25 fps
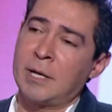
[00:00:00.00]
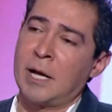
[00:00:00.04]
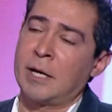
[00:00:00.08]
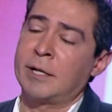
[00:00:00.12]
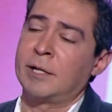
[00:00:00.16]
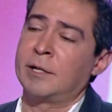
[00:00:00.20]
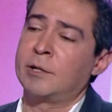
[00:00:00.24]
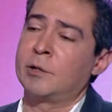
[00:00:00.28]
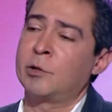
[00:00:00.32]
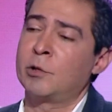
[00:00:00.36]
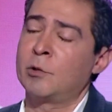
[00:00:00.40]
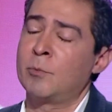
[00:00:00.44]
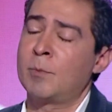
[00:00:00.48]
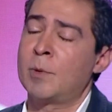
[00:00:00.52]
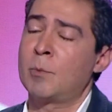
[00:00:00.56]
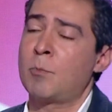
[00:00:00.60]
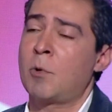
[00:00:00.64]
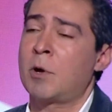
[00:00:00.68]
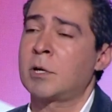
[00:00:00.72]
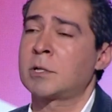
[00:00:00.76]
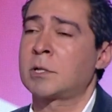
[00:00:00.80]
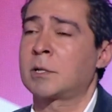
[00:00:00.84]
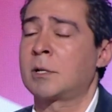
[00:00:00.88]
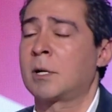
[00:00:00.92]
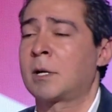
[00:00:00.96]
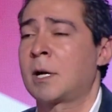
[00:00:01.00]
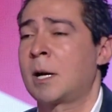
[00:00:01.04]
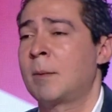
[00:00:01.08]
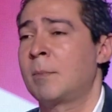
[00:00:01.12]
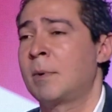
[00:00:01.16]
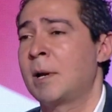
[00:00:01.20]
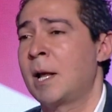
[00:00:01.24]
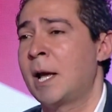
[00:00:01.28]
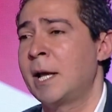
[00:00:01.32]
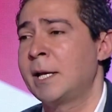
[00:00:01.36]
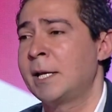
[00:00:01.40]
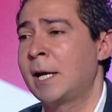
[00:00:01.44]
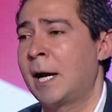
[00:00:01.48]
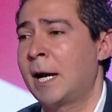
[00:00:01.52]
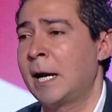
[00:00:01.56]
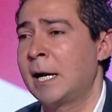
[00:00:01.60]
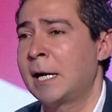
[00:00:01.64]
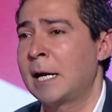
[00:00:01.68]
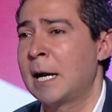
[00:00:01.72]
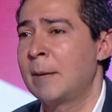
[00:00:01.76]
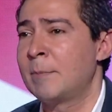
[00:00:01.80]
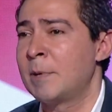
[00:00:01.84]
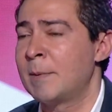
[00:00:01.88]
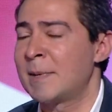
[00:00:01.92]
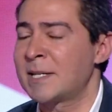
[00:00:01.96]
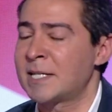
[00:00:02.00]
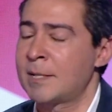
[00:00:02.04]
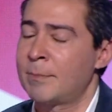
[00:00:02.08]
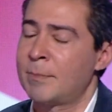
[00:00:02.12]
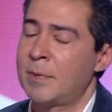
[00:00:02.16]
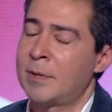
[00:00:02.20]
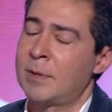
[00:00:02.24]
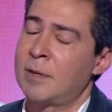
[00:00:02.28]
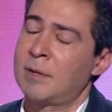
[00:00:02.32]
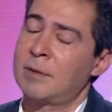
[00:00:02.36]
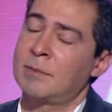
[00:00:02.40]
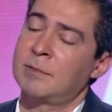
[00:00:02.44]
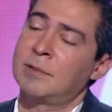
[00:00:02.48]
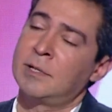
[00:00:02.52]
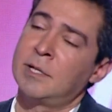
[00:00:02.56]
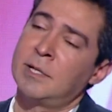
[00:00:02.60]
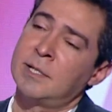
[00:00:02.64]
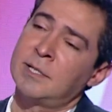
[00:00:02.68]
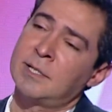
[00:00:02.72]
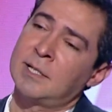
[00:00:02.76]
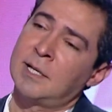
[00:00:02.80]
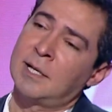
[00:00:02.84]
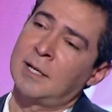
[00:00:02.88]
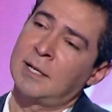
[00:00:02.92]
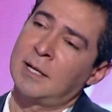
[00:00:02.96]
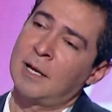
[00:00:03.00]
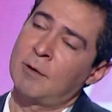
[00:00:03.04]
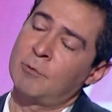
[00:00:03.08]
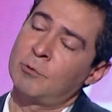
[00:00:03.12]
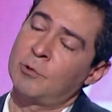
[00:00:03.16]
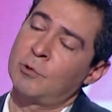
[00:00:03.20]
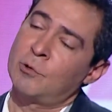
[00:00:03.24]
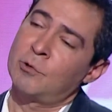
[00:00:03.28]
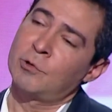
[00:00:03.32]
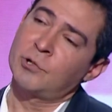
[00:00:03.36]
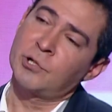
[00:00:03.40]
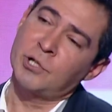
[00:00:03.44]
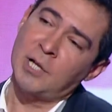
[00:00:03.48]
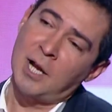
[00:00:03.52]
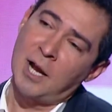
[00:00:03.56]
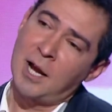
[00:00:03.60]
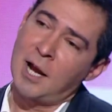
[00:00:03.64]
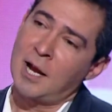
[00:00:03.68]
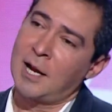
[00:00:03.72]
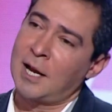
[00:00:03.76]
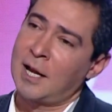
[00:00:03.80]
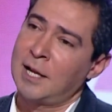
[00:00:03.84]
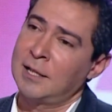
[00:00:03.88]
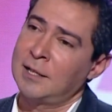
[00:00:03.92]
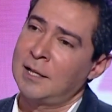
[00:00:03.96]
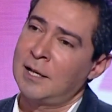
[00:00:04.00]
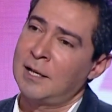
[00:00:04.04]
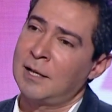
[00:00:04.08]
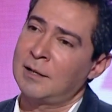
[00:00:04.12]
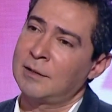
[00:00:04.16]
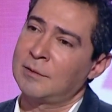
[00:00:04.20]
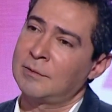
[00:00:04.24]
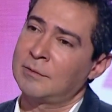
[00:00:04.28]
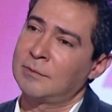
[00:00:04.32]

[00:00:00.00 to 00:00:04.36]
يعني يقوم المعسكر قبل اي حاجه قبل مثلا ما ننزل او نخش على الغداء